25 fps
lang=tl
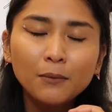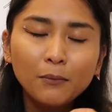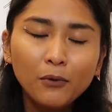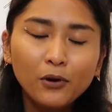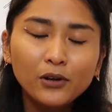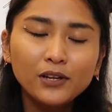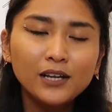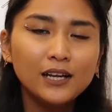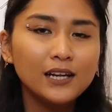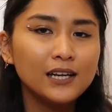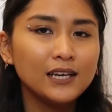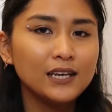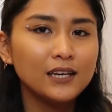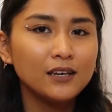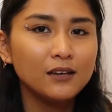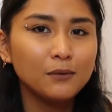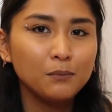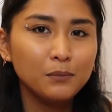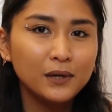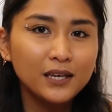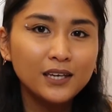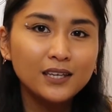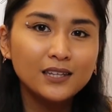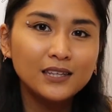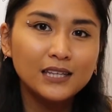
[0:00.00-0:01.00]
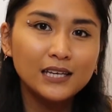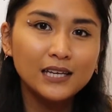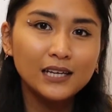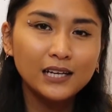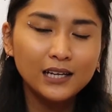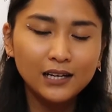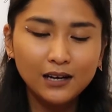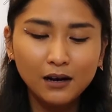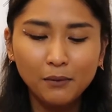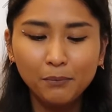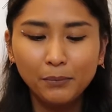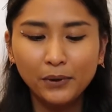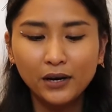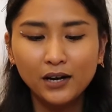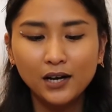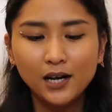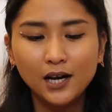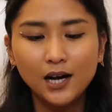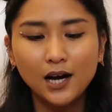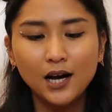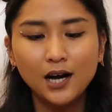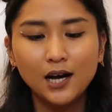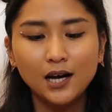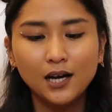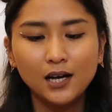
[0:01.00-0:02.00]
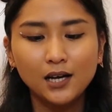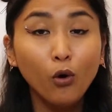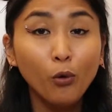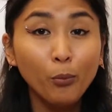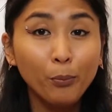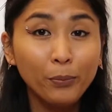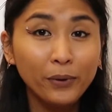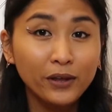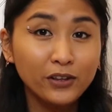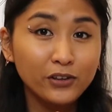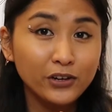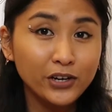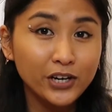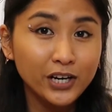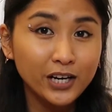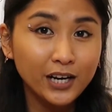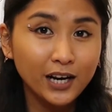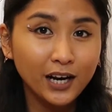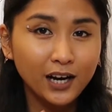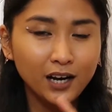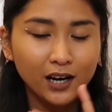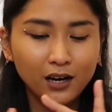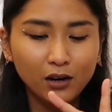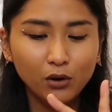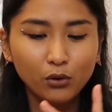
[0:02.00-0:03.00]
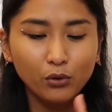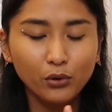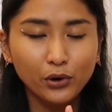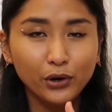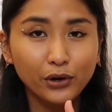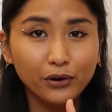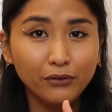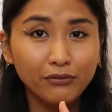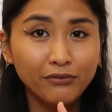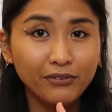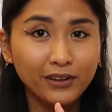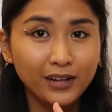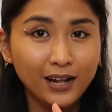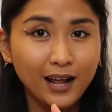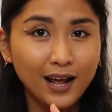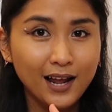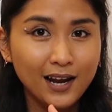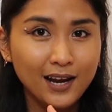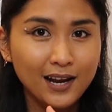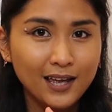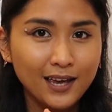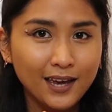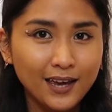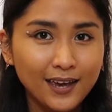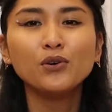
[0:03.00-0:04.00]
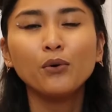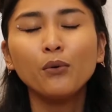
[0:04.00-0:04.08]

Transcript: sa modeling, big deal kapag ka opener ka or finale.